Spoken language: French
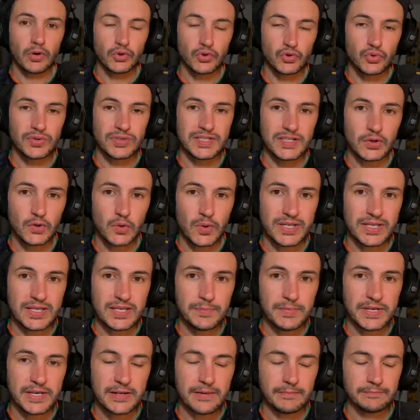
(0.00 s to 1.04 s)
en dessous de ses
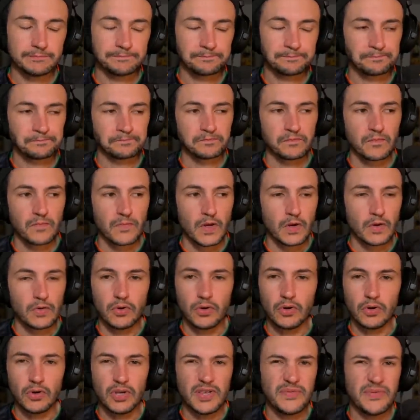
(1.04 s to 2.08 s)
coéquipiers,
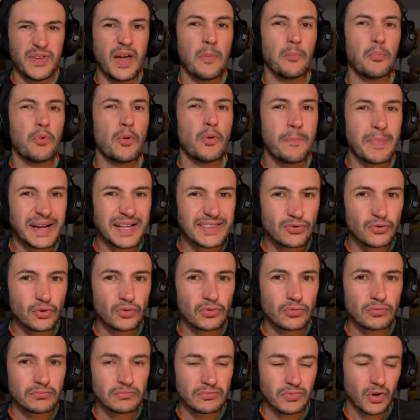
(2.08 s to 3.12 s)
euh, il fait un peu
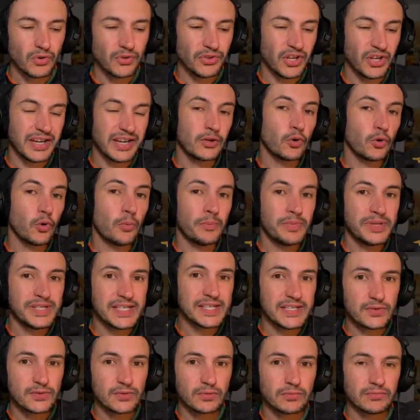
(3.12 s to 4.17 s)
pâteau dans les
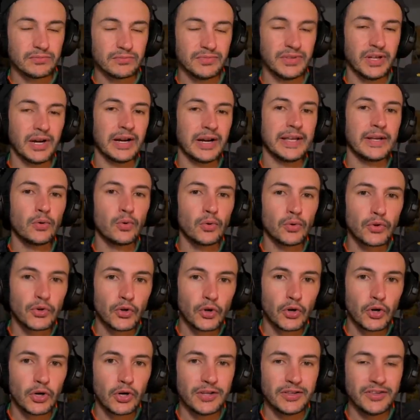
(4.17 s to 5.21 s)
combinaisons, dans les
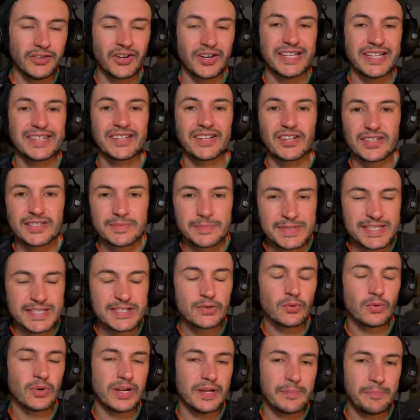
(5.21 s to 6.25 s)
contrôles, dans les
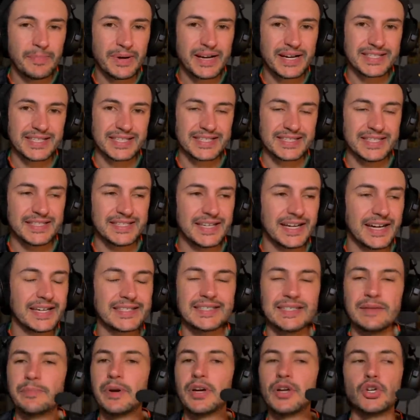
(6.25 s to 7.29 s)
transmissions, les passes, etc.
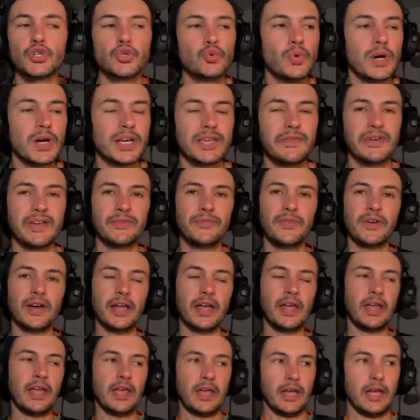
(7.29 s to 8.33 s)
C'est pas un joueur qui va te faire
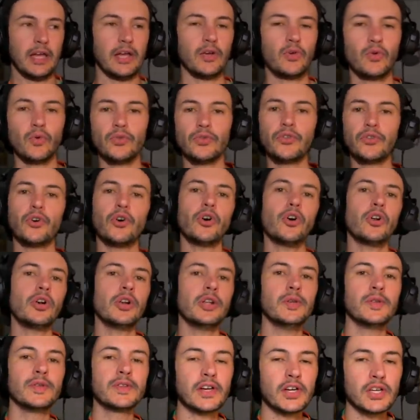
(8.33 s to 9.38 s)
un contrôle
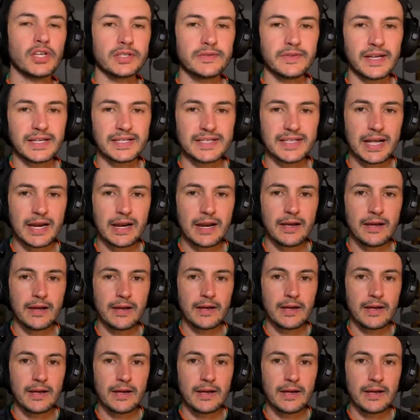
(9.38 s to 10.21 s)
et une transversale,